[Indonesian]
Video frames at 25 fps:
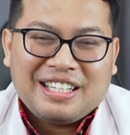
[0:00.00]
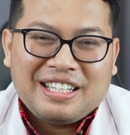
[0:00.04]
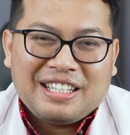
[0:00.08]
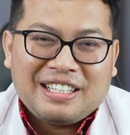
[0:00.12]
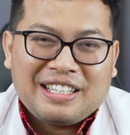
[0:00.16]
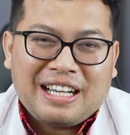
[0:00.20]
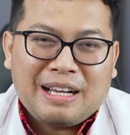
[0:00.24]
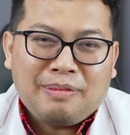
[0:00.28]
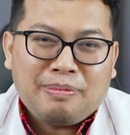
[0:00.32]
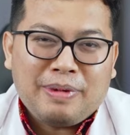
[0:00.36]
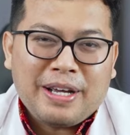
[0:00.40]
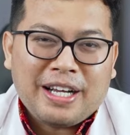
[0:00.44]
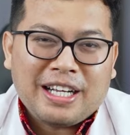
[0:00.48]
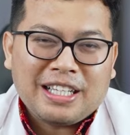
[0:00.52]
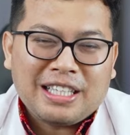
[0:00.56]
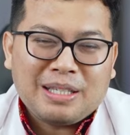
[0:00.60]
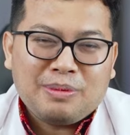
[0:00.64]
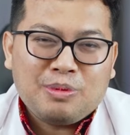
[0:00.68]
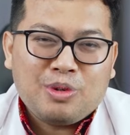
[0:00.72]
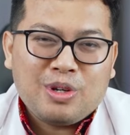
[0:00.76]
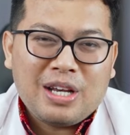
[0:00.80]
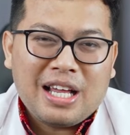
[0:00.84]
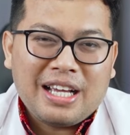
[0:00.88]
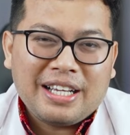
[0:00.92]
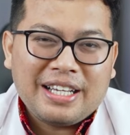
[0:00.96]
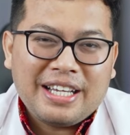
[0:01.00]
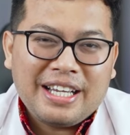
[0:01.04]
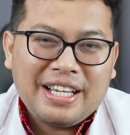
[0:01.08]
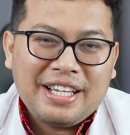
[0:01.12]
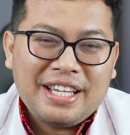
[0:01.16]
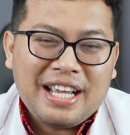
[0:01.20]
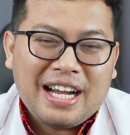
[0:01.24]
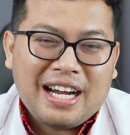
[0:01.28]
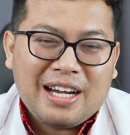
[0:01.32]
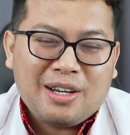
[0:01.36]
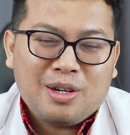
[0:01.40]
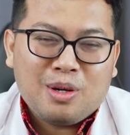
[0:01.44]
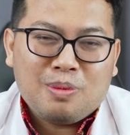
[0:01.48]
Sampai ketemu lagi,
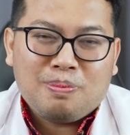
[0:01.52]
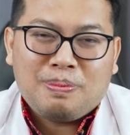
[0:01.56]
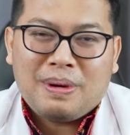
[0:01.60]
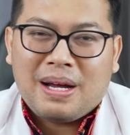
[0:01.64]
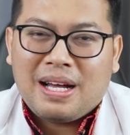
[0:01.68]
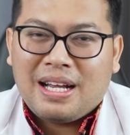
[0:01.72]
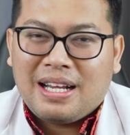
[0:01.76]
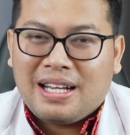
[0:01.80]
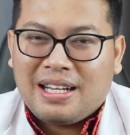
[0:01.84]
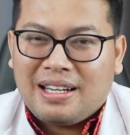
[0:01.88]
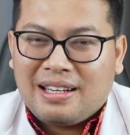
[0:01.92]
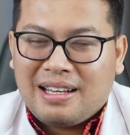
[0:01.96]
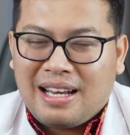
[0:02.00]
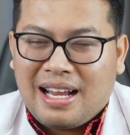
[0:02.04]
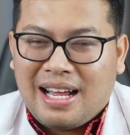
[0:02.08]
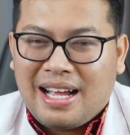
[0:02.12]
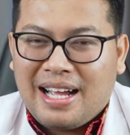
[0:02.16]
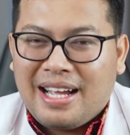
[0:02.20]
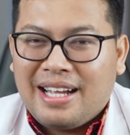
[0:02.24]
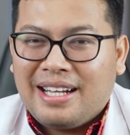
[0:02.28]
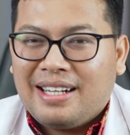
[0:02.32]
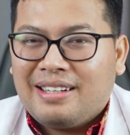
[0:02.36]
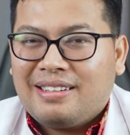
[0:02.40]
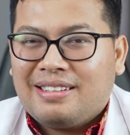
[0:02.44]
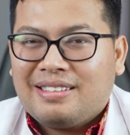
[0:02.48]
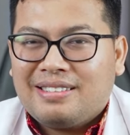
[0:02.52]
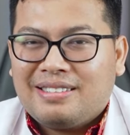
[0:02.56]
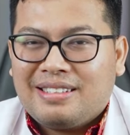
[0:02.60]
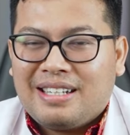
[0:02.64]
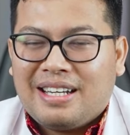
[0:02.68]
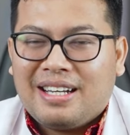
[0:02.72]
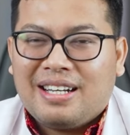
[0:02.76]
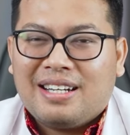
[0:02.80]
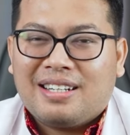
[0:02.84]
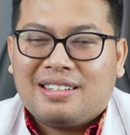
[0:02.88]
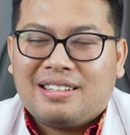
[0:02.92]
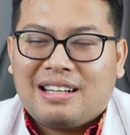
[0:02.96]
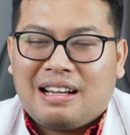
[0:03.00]
jangan lupa like,
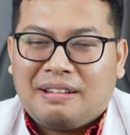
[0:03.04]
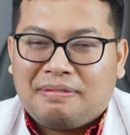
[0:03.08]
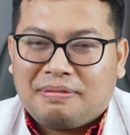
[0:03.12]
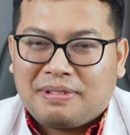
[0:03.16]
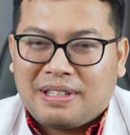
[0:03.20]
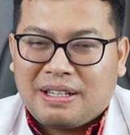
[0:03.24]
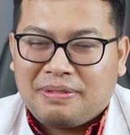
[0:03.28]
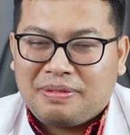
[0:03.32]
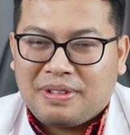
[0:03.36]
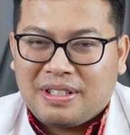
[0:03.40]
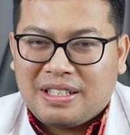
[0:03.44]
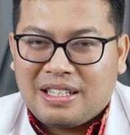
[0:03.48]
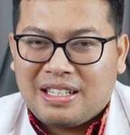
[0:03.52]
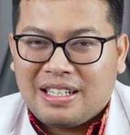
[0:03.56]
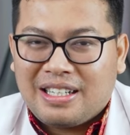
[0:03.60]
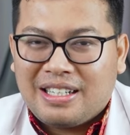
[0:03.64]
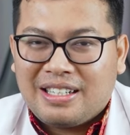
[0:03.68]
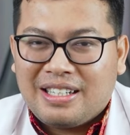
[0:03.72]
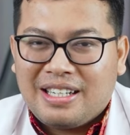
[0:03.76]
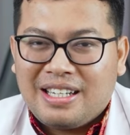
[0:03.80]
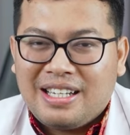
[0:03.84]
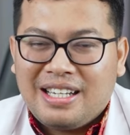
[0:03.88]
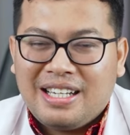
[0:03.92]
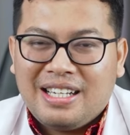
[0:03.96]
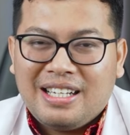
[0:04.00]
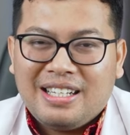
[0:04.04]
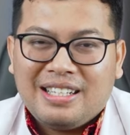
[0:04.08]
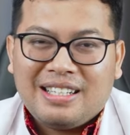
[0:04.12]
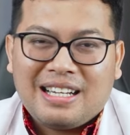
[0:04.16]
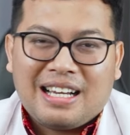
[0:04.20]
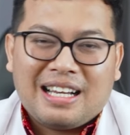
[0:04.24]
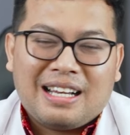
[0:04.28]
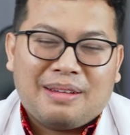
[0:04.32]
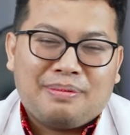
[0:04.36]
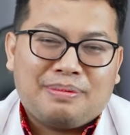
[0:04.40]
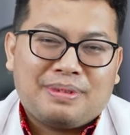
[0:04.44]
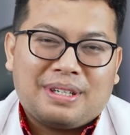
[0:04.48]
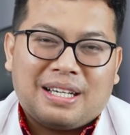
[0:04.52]
share, subscribe channel ini.
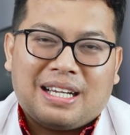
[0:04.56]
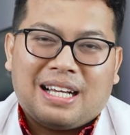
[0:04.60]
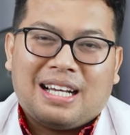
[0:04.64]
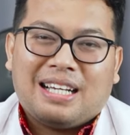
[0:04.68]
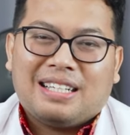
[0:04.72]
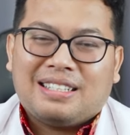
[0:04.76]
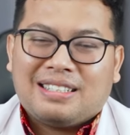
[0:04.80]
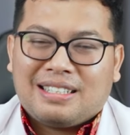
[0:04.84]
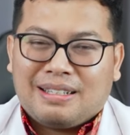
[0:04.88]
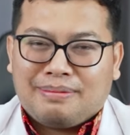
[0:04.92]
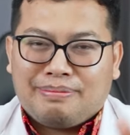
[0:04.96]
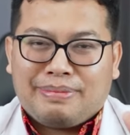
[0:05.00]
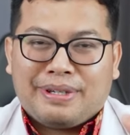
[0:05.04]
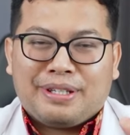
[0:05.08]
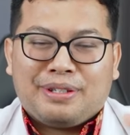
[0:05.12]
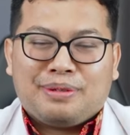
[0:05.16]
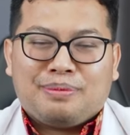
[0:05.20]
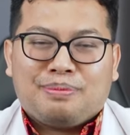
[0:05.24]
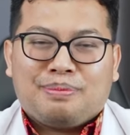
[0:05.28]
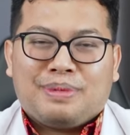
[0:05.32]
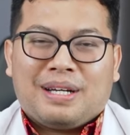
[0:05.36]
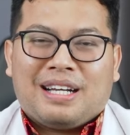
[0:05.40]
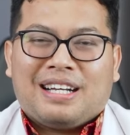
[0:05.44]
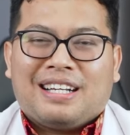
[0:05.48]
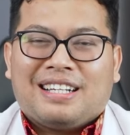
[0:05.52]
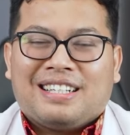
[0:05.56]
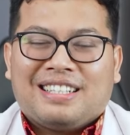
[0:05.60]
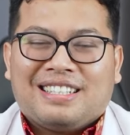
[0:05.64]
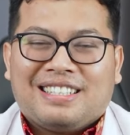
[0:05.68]
Salam sehat, sampai jumpa.